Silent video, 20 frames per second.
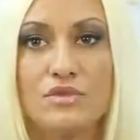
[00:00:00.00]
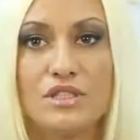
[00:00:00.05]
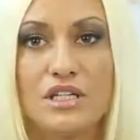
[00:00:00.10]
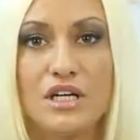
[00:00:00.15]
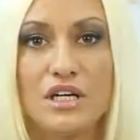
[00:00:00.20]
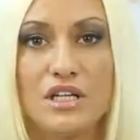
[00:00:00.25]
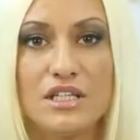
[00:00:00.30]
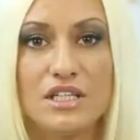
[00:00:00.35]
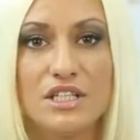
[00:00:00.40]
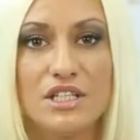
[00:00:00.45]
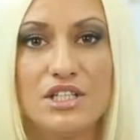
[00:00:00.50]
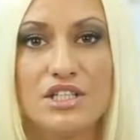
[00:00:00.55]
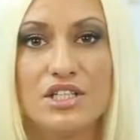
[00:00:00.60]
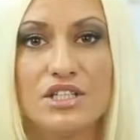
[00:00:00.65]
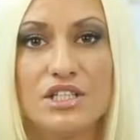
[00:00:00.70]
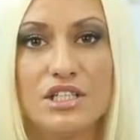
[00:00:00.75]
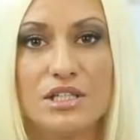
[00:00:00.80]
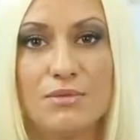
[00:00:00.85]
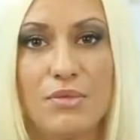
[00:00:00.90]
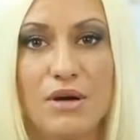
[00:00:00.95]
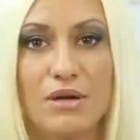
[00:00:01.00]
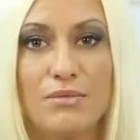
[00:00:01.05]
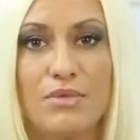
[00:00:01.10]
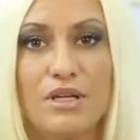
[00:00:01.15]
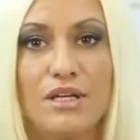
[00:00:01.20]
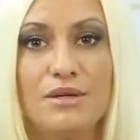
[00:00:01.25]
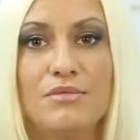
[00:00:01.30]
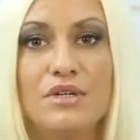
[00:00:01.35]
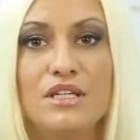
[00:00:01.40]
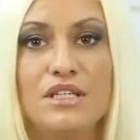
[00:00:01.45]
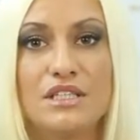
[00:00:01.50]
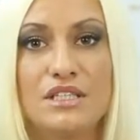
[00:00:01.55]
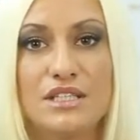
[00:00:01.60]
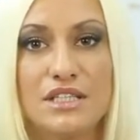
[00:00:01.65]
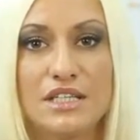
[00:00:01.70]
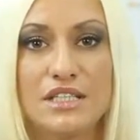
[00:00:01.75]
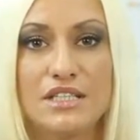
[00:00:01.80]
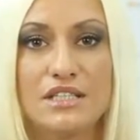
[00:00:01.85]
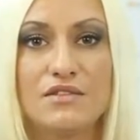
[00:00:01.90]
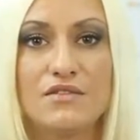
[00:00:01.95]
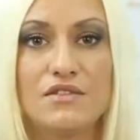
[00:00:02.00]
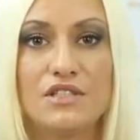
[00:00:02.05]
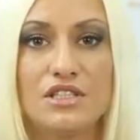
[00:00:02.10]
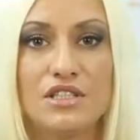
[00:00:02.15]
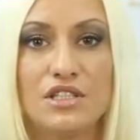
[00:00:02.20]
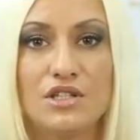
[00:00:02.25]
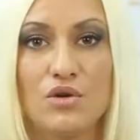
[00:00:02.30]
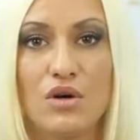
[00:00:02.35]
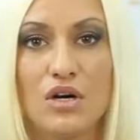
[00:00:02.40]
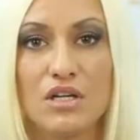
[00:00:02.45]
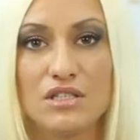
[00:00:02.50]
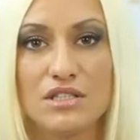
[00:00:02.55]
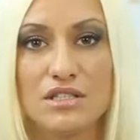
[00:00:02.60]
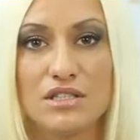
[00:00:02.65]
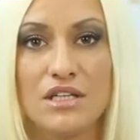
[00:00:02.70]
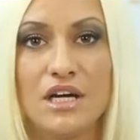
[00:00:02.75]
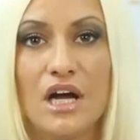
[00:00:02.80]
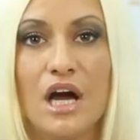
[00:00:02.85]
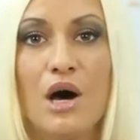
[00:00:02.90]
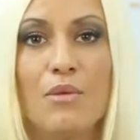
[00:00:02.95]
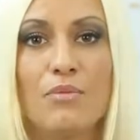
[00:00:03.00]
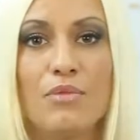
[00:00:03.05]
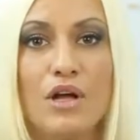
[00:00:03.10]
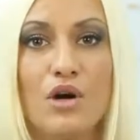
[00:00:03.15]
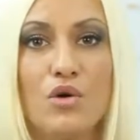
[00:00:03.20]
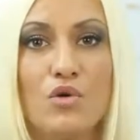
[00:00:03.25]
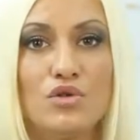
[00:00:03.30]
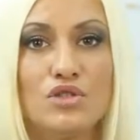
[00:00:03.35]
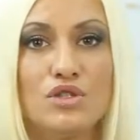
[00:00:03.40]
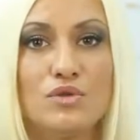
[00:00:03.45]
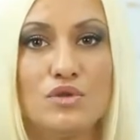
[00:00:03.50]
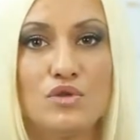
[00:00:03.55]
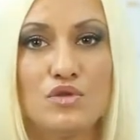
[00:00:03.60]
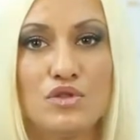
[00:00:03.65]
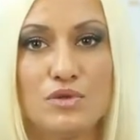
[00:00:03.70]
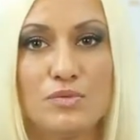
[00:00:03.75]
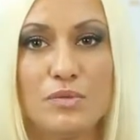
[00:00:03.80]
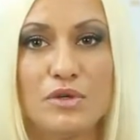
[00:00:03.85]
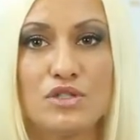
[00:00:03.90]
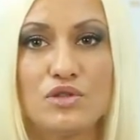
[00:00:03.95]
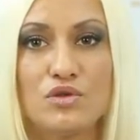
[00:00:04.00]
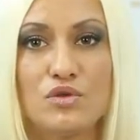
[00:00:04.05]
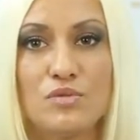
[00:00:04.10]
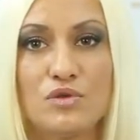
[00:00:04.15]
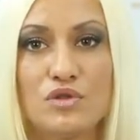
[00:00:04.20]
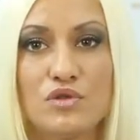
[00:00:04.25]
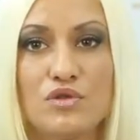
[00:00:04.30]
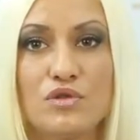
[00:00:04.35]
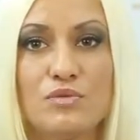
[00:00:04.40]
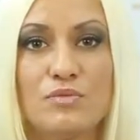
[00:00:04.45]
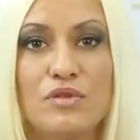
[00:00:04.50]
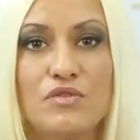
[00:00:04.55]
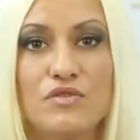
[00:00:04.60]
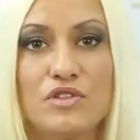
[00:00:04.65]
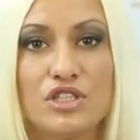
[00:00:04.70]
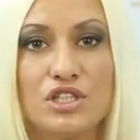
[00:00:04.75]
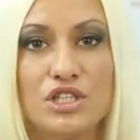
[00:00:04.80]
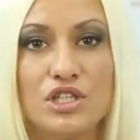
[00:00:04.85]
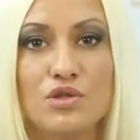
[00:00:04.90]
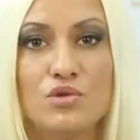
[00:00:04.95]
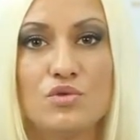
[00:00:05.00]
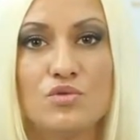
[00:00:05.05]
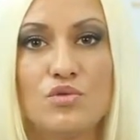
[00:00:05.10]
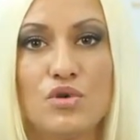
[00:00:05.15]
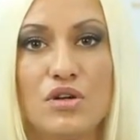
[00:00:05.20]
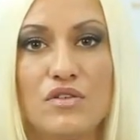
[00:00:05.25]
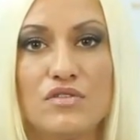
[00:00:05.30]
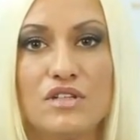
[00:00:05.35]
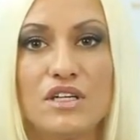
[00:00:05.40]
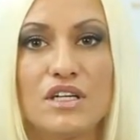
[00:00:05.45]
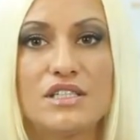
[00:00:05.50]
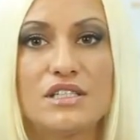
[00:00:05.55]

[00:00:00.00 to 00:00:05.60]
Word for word: психологические проблемы и стрессовые ситуации. Плохой сон способствует повышению уровня